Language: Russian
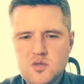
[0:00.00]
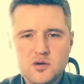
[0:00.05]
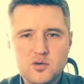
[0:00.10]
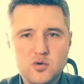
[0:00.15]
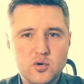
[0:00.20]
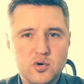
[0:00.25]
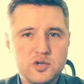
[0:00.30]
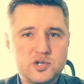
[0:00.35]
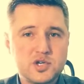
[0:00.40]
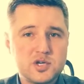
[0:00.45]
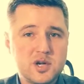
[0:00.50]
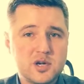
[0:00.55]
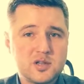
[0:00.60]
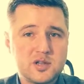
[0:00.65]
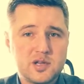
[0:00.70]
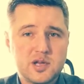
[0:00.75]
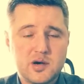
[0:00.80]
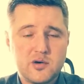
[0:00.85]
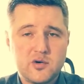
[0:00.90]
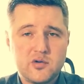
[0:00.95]
Горечь как
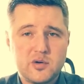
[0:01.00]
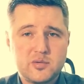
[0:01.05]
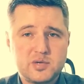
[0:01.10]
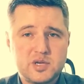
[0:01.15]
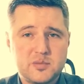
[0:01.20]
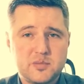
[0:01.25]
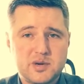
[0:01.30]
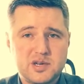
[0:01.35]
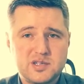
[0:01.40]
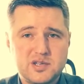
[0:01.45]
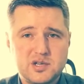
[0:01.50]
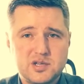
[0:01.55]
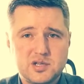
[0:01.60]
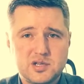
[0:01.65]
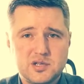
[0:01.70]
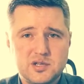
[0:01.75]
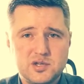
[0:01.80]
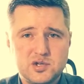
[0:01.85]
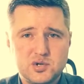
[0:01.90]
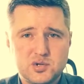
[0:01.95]
таковой вообще
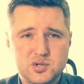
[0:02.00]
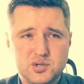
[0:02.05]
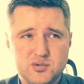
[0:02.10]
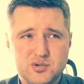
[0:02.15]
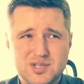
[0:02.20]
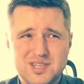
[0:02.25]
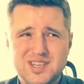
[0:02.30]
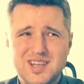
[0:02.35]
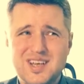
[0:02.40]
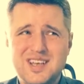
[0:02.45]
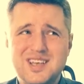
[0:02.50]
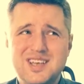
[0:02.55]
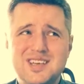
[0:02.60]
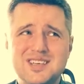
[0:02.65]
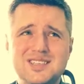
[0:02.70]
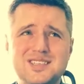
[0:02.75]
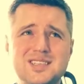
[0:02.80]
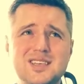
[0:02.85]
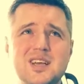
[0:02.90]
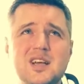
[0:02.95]
практически не чувствуется. Она
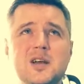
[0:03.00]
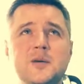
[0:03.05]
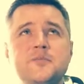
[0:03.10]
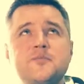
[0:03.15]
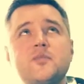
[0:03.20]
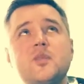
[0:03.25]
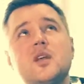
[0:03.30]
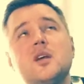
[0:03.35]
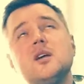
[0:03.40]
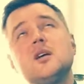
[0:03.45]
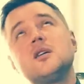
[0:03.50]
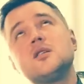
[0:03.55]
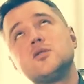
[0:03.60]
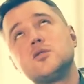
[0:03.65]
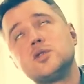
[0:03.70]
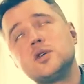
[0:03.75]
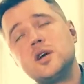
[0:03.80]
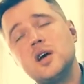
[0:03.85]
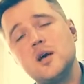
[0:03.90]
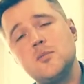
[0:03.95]
есть,
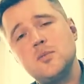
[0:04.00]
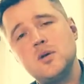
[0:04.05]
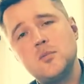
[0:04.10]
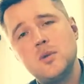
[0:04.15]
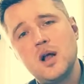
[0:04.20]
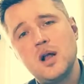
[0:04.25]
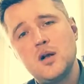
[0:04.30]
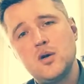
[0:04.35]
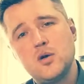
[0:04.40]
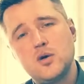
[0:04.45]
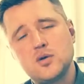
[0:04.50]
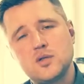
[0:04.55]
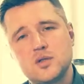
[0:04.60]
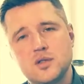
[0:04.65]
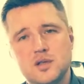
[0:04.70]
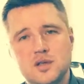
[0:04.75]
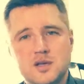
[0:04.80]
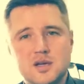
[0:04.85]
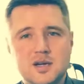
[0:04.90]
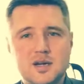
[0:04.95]
но такая
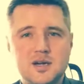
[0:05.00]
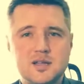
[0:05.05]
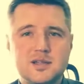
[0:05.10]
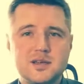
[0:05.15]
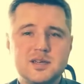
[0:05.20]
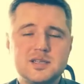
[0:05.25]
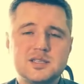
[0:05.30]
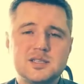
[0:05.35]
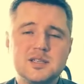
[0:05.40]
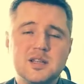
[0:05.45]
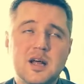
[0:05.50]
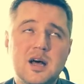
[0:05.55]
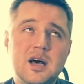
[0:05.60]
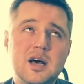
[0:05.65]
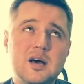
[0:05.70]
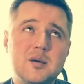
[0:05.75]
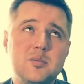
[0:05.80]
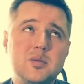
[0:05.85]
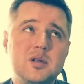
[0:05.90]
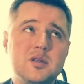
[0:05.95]
мимолетная, какая-то
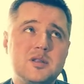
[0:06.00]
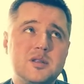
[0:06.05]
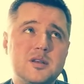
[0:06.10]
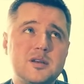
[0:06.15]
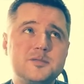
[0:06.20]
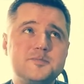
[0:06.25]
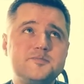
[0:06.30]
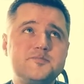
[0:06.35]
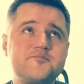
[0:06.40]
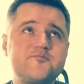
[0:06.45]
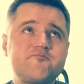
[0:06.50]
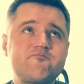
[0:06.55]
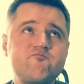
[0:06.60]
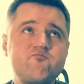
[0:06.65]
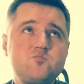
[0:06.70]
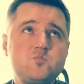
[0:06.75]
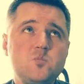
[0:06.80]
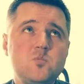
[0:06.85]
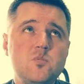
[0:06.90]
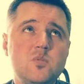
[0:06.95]
расслабленная.
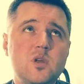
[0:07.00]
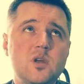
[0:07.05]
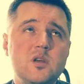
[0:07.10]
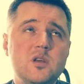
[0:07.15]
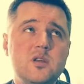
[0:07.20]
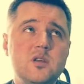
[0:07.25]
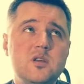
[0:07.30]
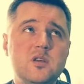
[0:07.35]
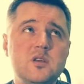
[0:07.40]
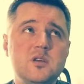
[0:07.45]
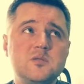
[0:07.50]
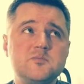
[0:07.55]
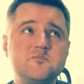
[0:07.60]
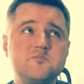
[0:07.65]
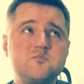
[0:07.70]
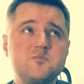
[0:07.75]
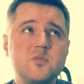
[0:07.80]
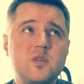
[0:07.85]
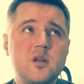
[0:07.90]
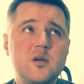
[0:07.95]
И
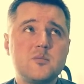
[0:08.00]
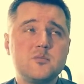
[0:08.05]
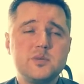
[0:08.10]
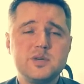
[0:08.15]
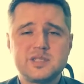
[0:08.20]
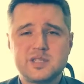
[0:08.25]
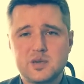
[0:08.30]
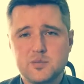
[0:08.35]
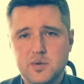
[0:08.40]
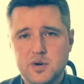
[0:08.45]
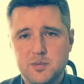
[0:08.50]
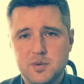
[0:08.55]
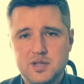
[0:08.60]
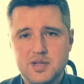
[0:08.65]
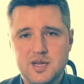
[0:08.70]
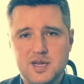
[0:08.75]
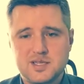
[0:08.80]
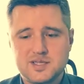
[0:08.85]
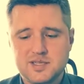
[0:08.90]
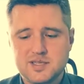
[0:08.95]
быстро
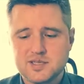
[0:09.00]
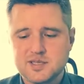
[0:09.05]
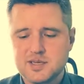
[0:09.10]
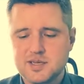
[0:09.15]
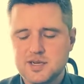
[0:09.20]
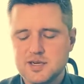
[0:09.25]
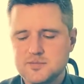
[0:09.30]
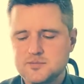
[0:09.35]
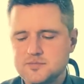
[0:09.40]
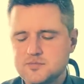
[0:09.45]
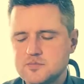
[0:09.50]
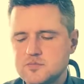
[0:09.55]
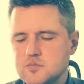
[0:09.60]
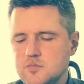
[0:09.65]
пропадает с языка.